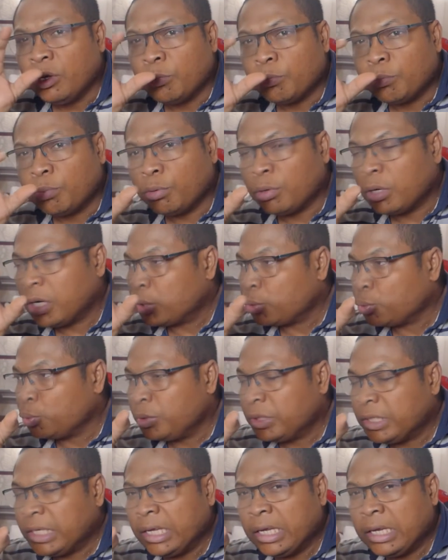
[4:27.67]
pour
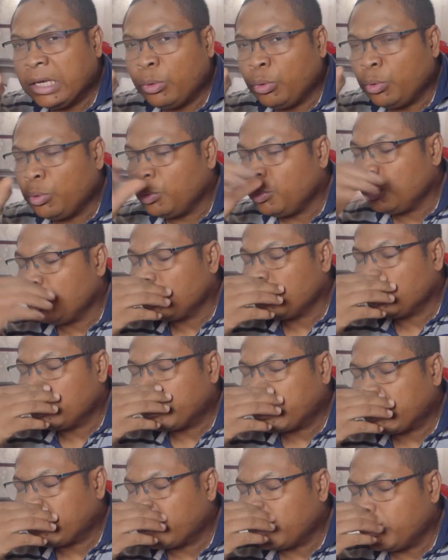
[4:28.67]
ajouter le, je sais
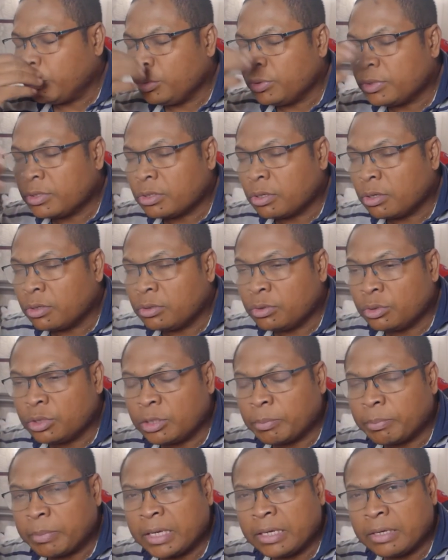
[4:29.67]
pas, fameux de, je
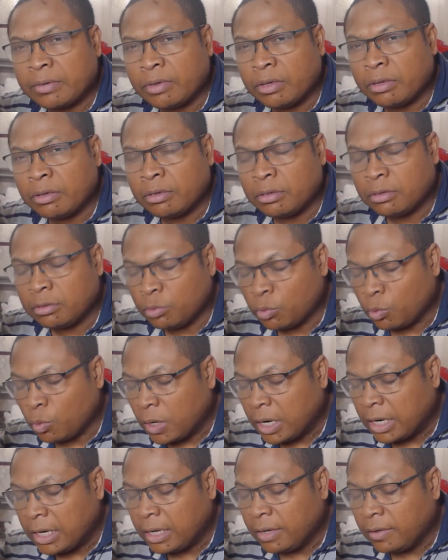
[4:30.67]
sais pas euh,
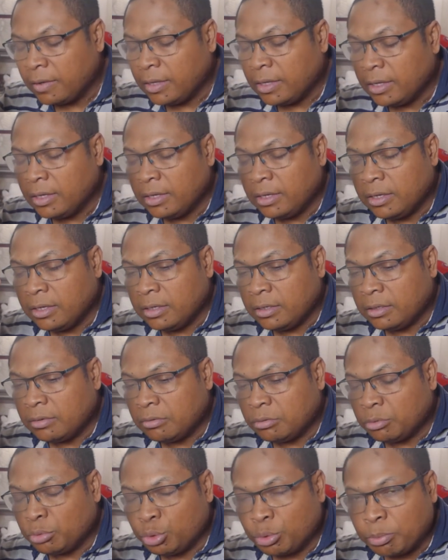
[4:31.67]
quoi là.
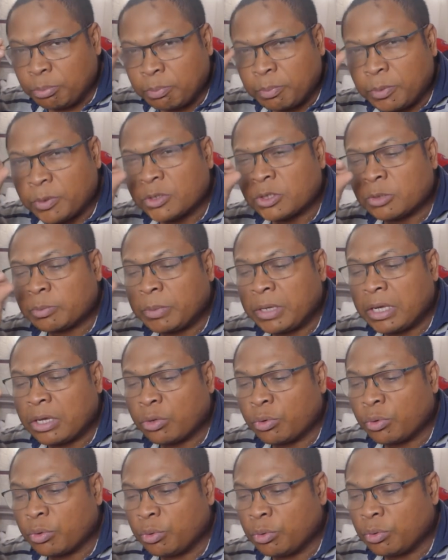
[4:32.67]
Euh, je ne pense pas
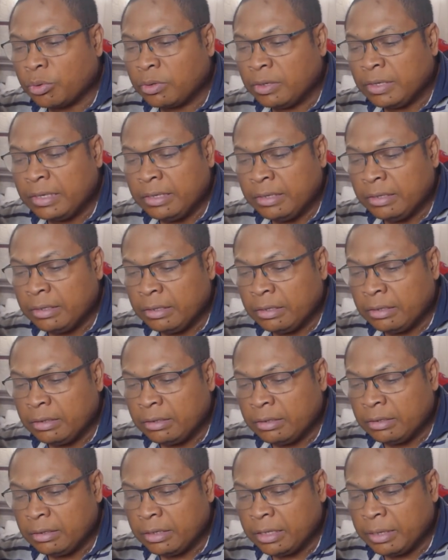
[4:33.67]
que il
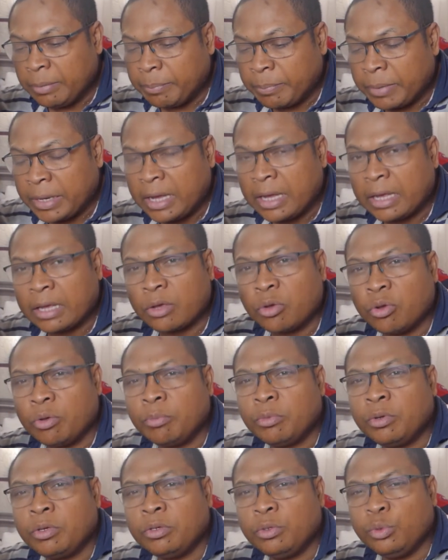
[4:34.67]
n'est pas
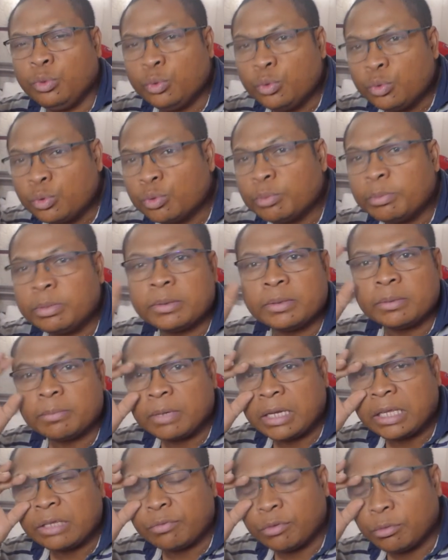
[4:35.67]
comme YouTube,
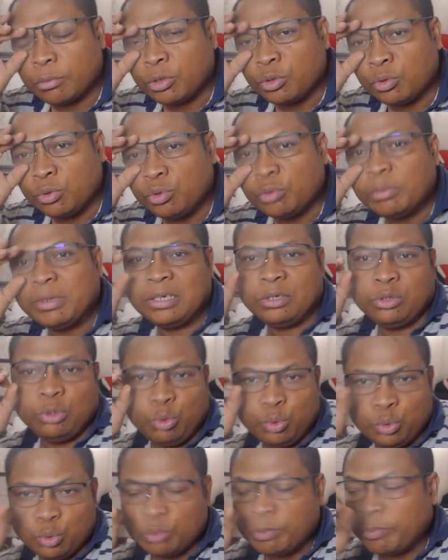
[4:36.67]
plateforme YouTube,
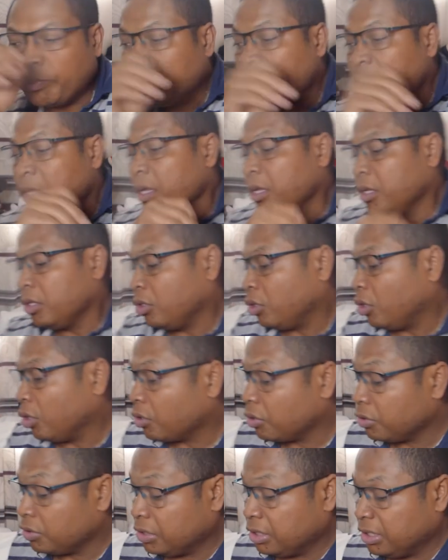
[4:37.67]
le Zoom.
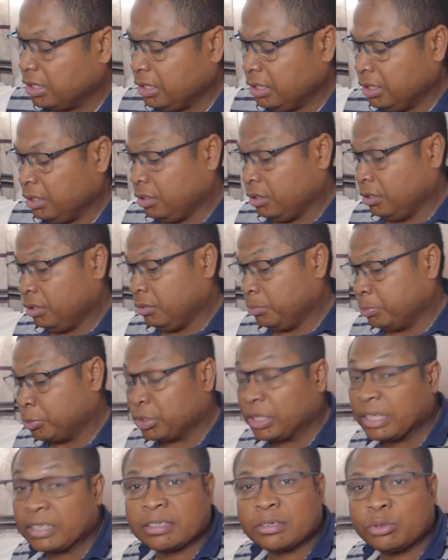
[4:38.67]
Donc, si
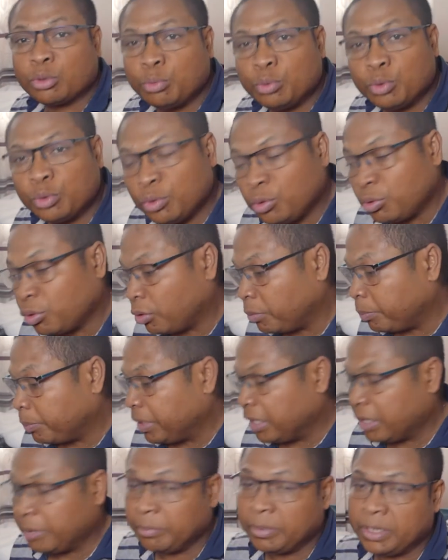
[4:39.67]
peut-être je me suis
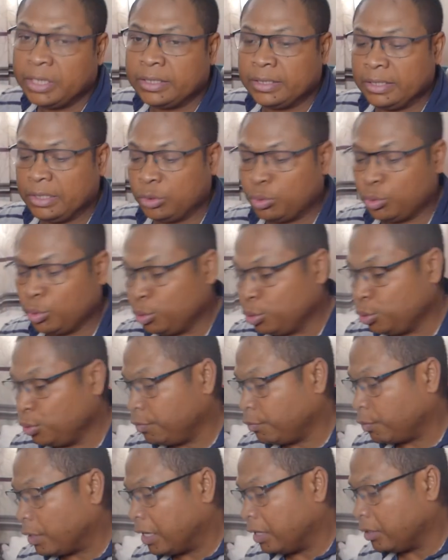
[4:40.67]
trompé, mais c'est ce que je
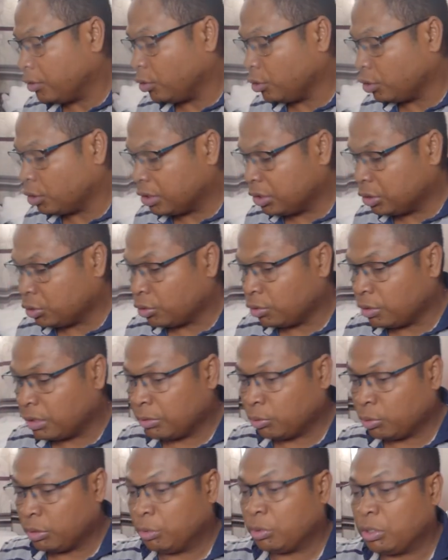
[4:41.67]
vois. Donc, c'est ce qu'on
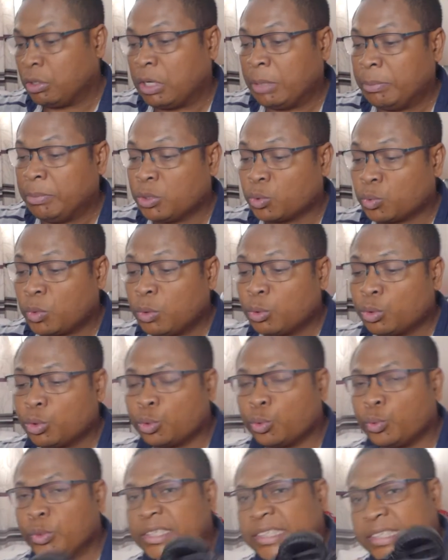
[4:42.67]
aura besoin
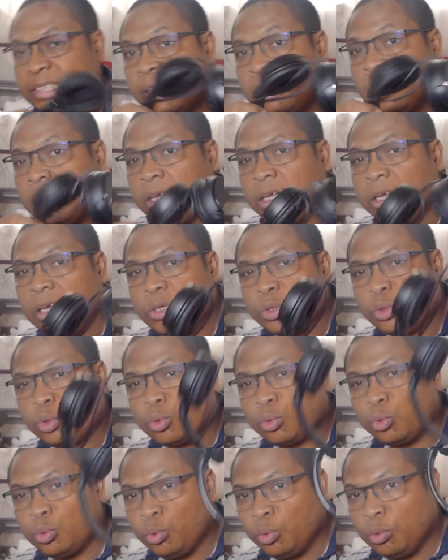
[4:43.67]
aujourd'hui, c'est
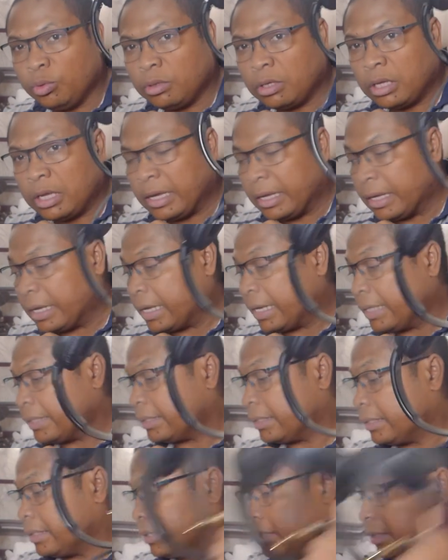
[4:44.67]
surtout un casque